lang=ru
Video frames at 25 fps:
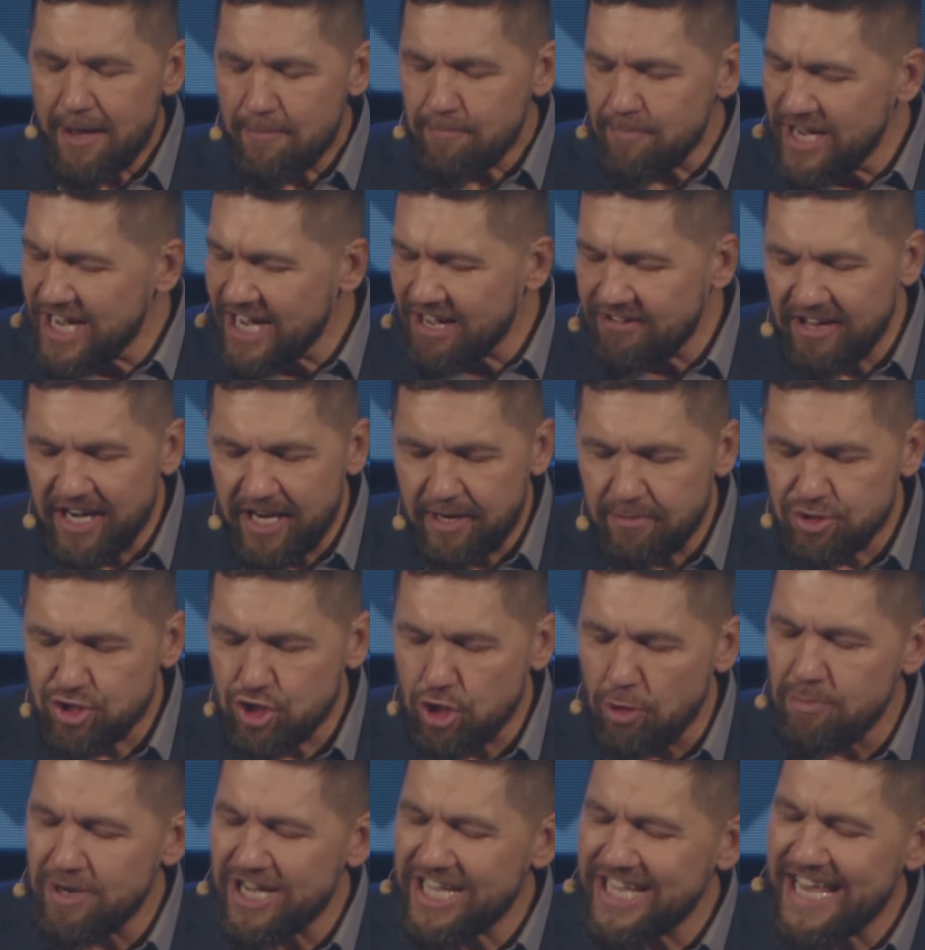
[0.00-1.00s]
Мы говорим,
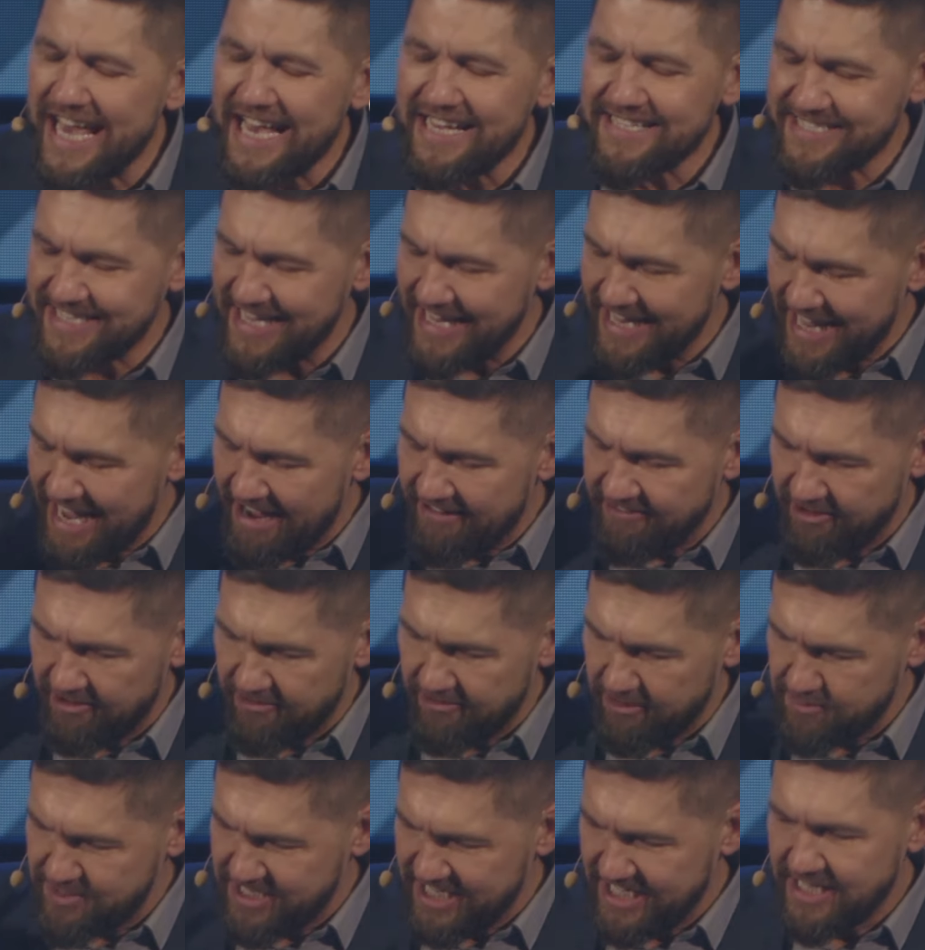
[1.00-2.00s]
что мы не
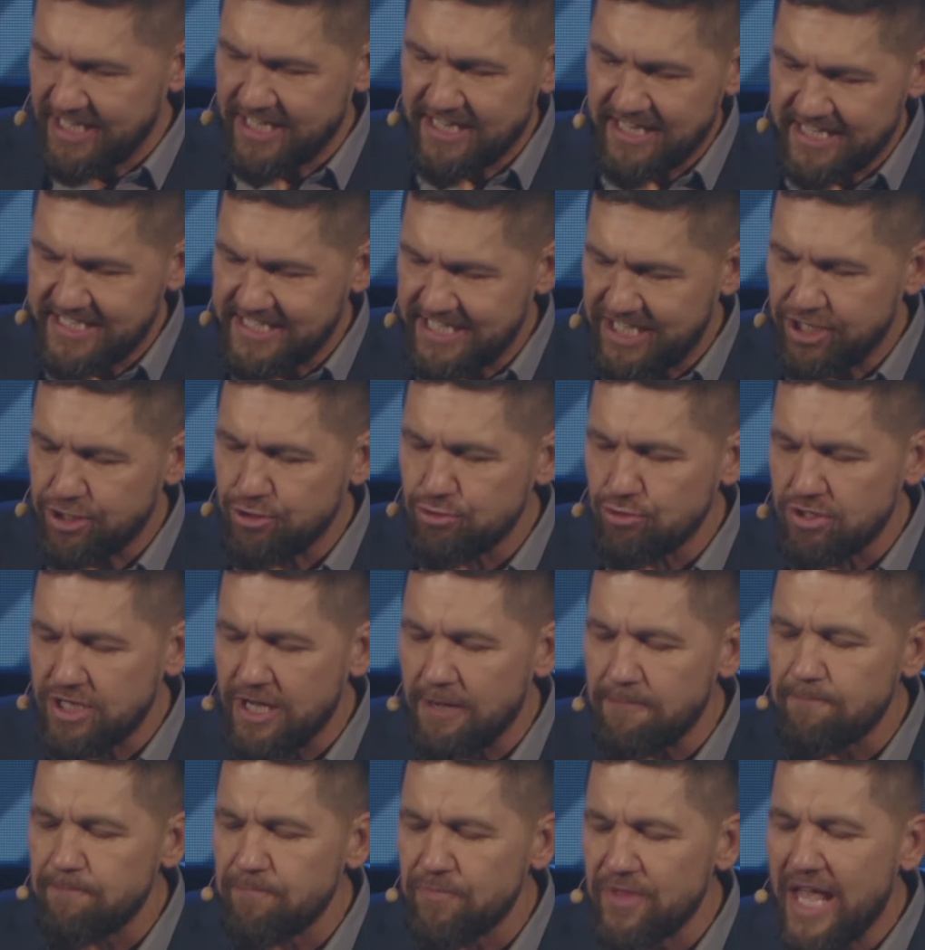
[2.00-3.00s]
останавливаемся на
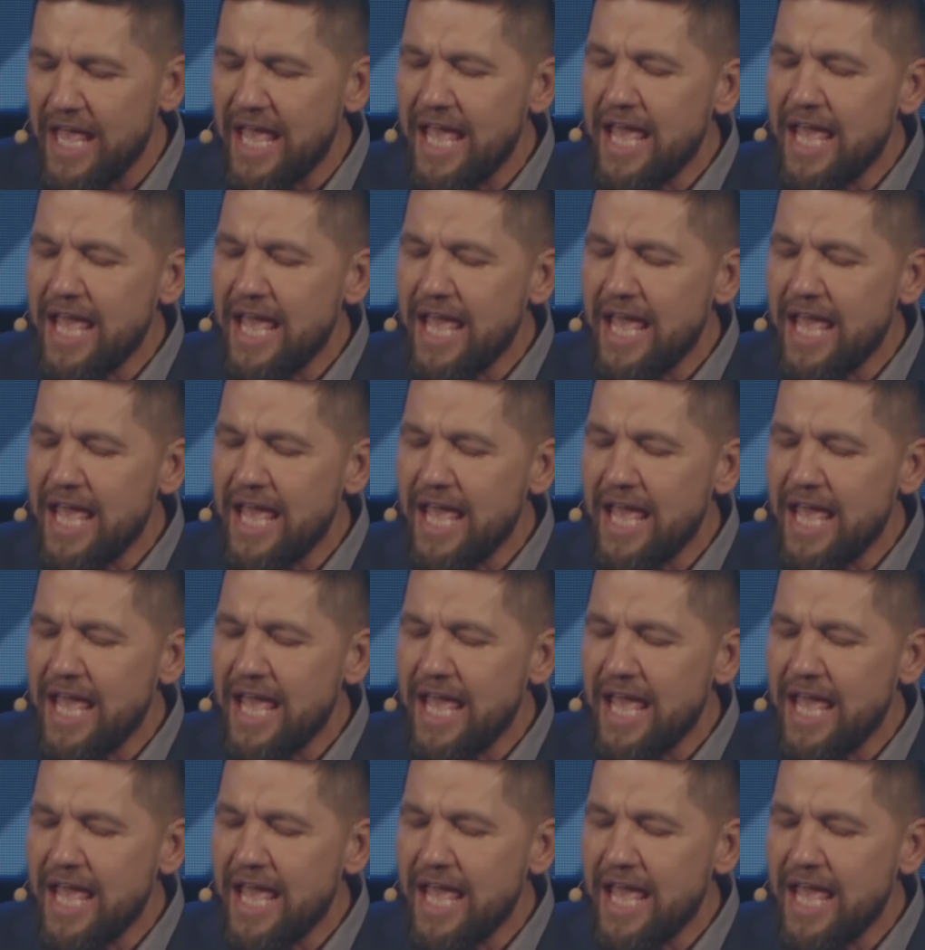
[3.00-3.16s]
достигнутом,